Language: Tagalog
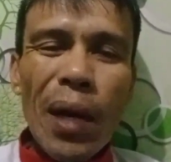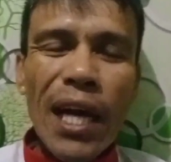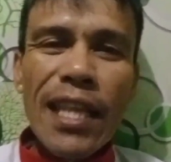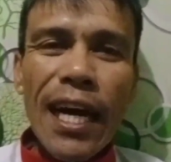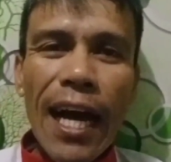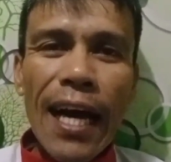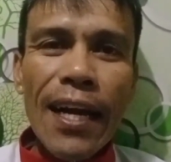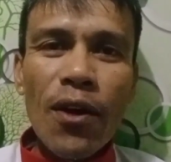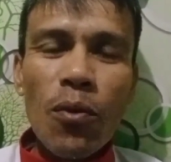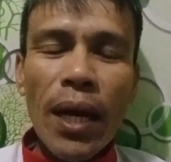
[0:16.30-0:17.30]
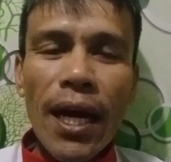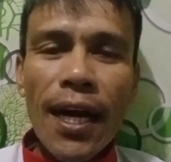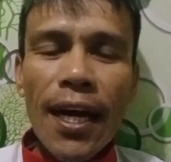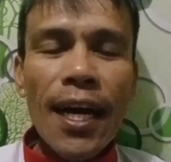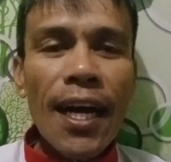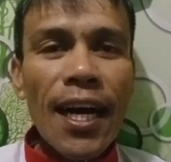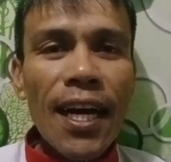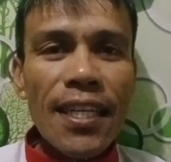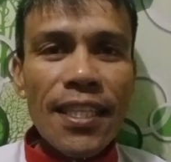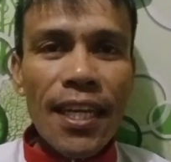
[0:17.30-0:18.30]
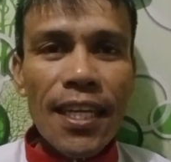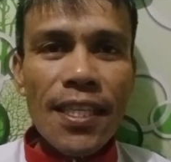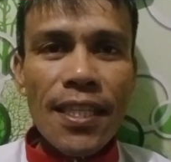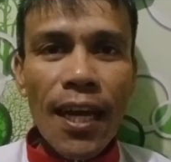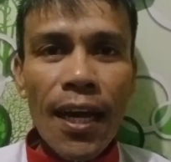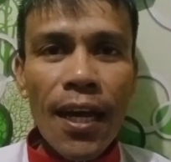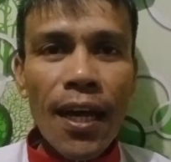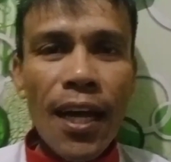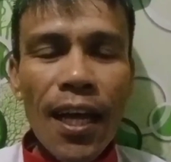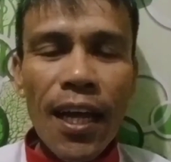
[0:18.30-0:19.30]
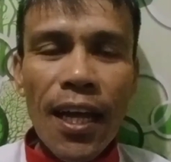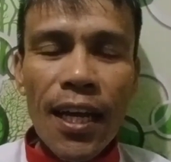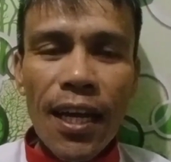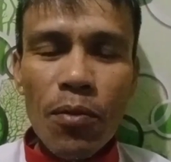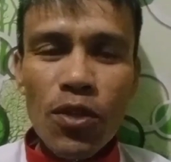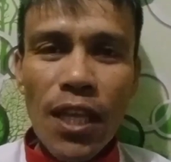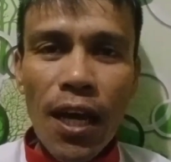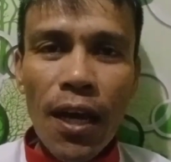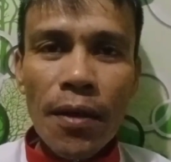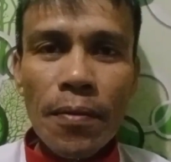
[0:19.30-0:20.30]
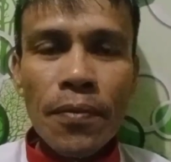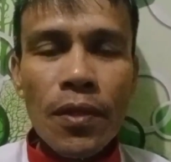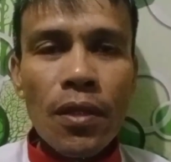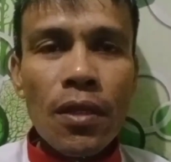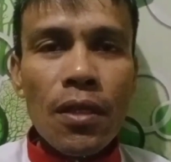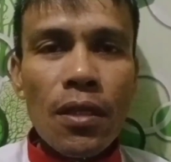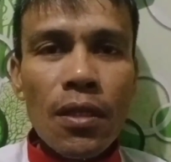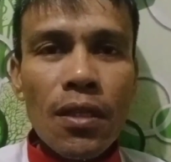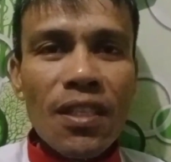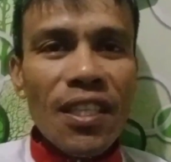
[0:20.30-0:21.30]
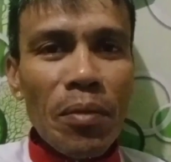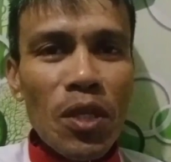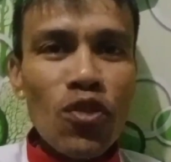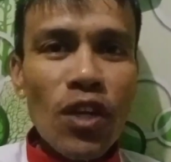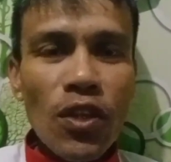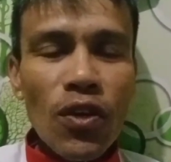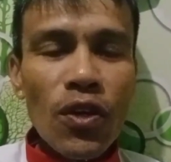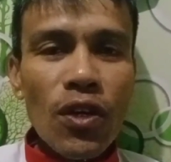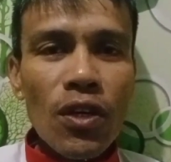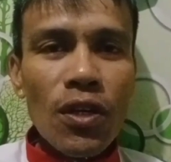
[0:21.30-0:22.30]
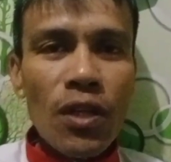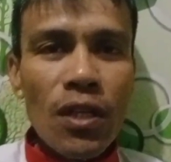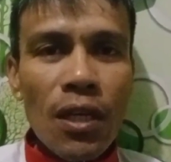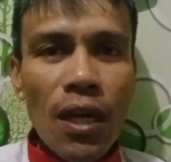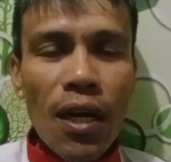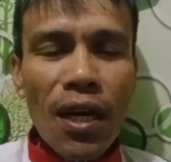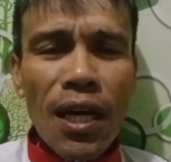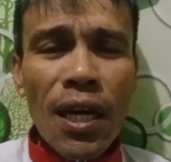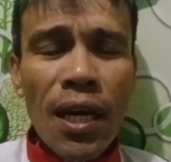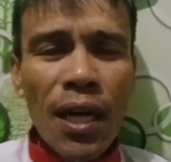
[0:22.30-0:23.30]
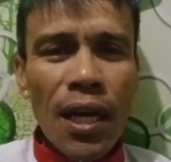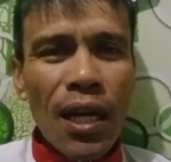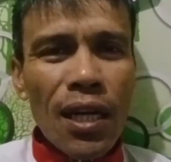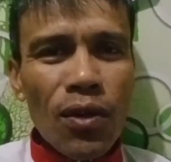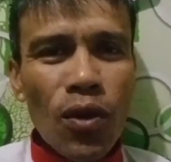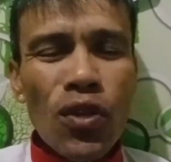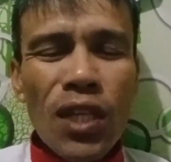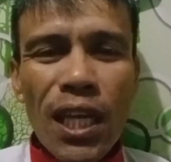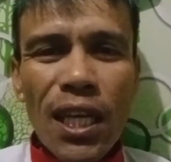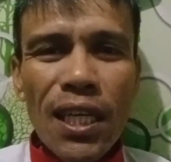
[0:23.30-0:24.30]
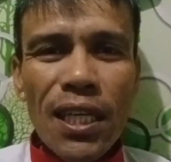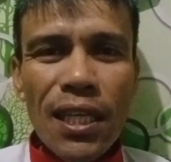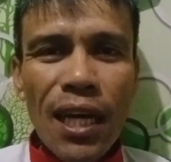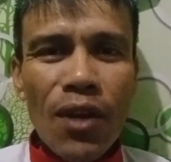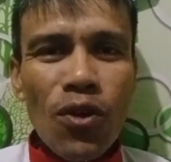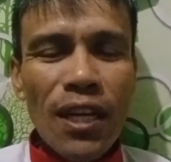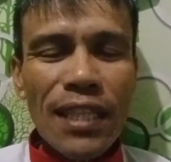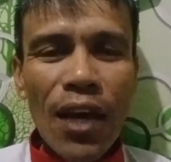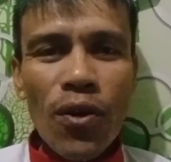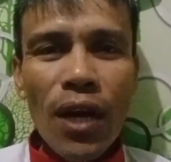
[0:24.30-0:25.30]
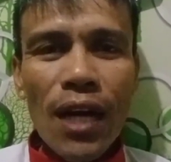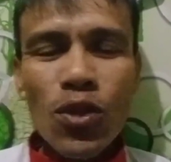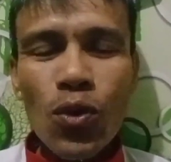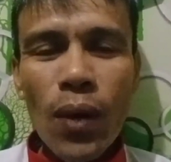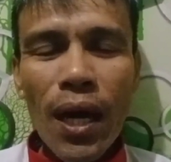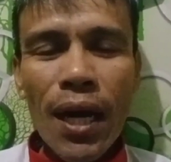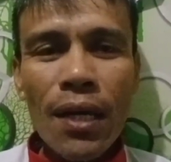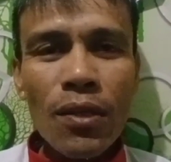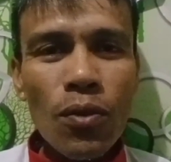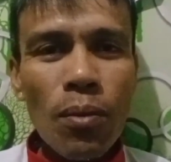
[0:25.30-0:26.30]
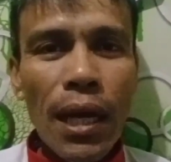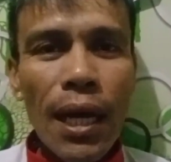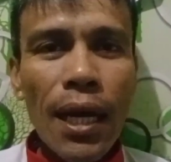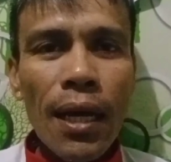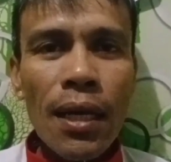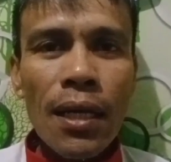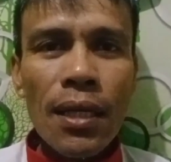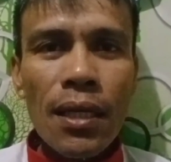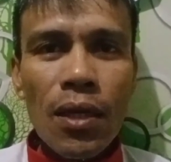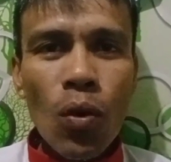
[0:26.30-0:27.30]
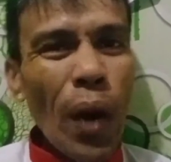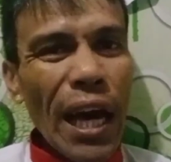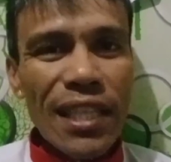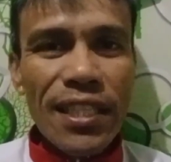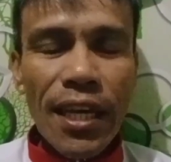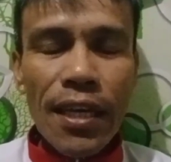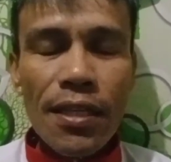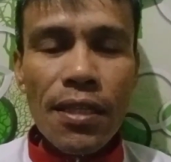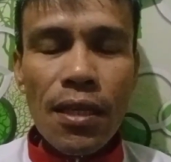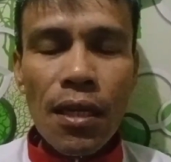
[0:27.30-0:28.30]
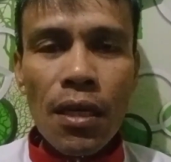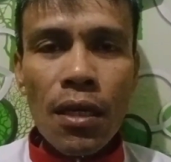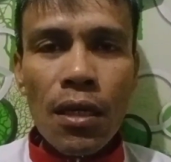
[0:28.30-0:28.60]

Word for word: Magandang araw mga siklista. Kamusta? Sa video na to, uh, konting ano lang tayo, katuwaan. Kumbaga, wild guess.